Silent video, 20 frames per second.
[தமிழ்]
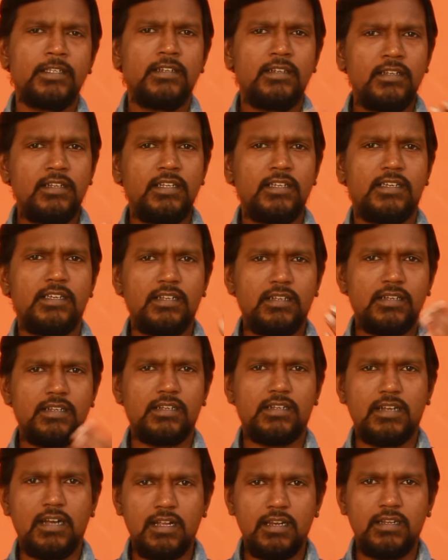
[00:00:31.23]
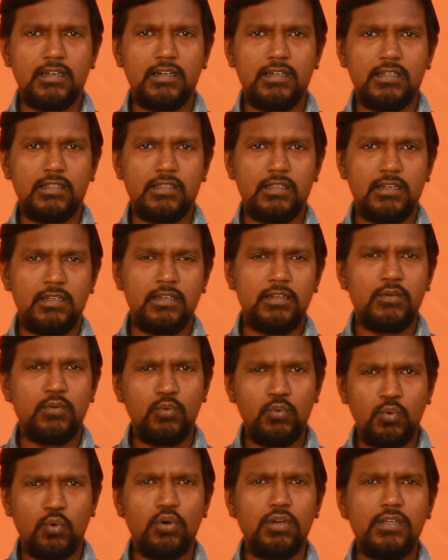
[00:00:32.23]
இன்றைக்கி இருக்கிற காலகட்டத்தில்
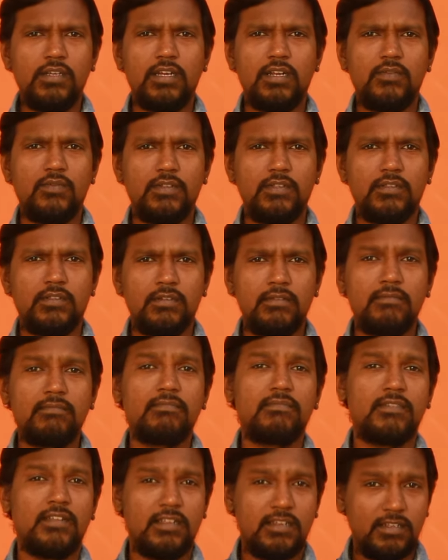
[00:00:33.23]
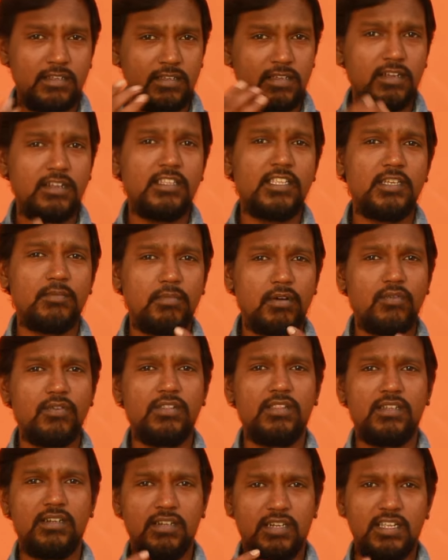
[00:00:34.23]
நோய்கள் வந்து நிறைய அதிகமாக
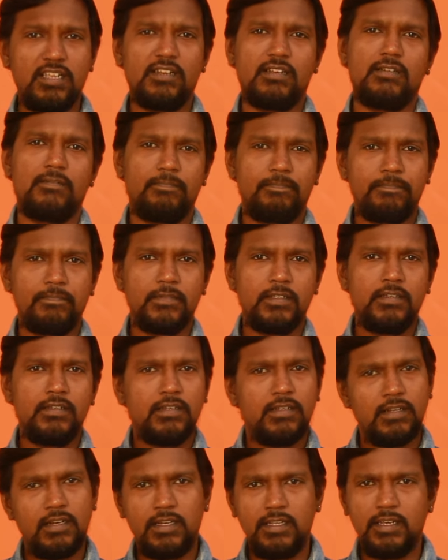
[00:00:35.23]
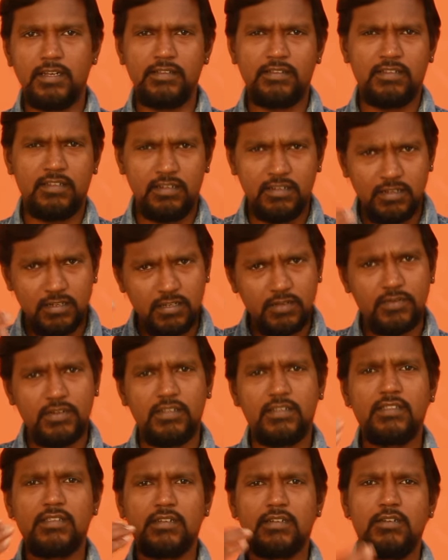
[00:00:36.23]
வந்துக்கிட்டே இருக்குது இல்லையா சின்ன
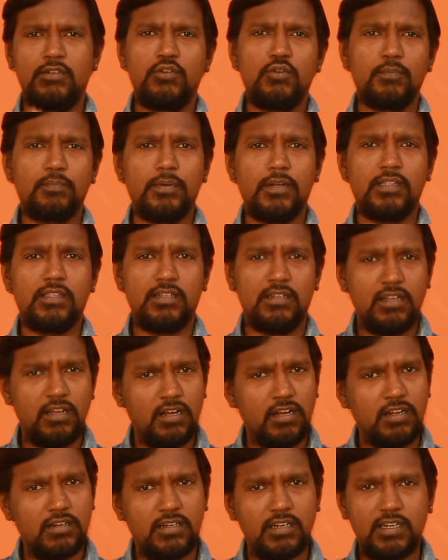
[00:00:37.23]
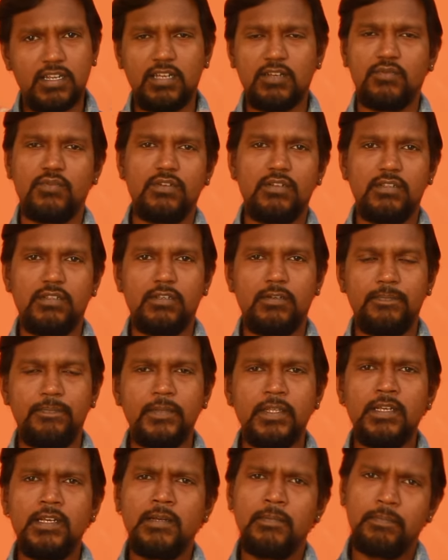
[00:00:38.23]
வயசுக்குலேயும் பார்த்திங்கன்னா ஹார்ட் அட்டாக் வருது
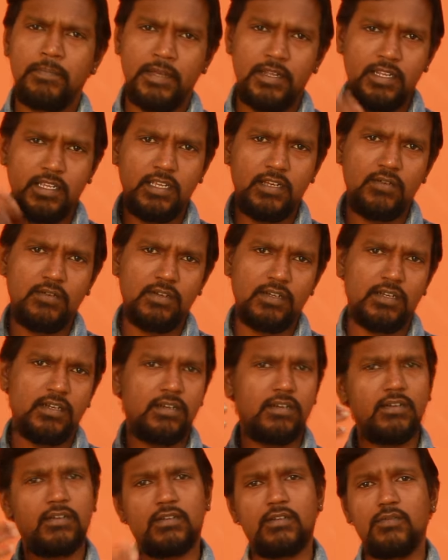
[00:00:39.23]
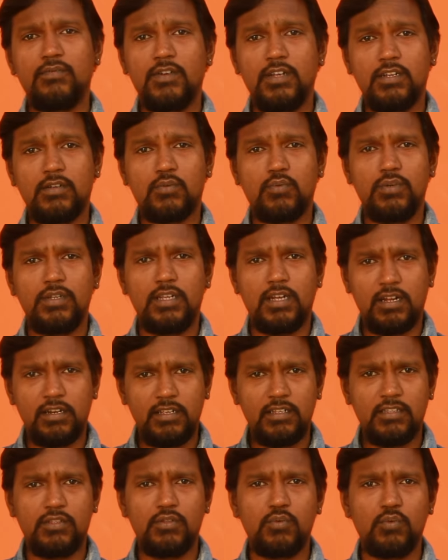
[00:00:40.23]
பெரியவங்க வரக்கூடிய
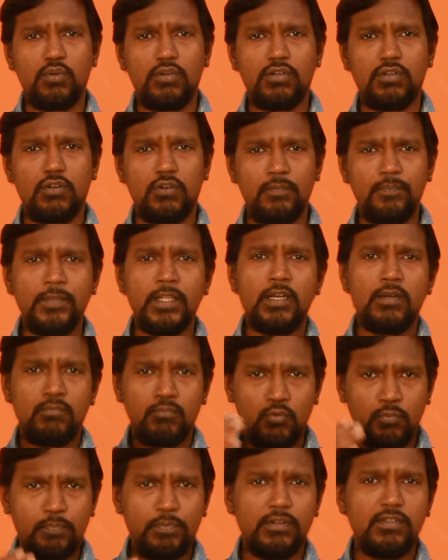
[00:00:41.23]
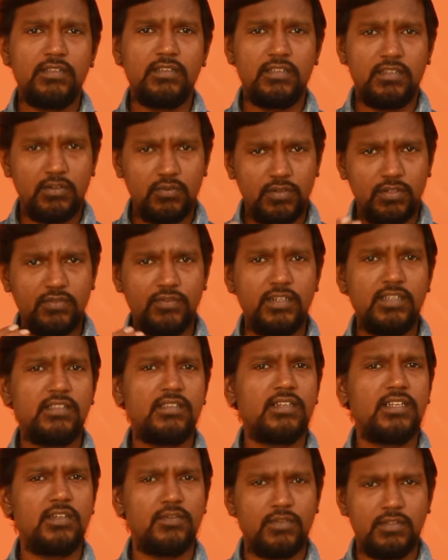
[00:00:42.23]
அனைத்து நோய்களும் முப்பது இருபது
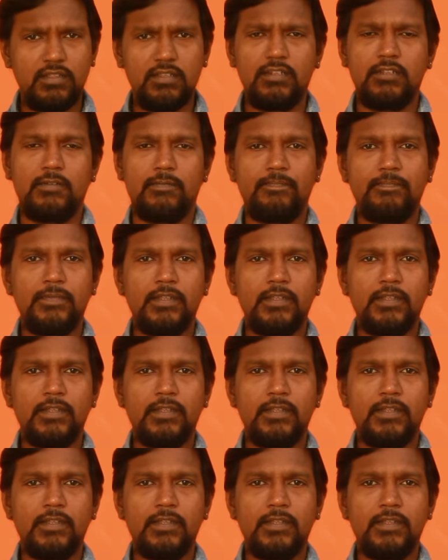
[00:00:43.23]
வயசுலேயும் வந்துடுது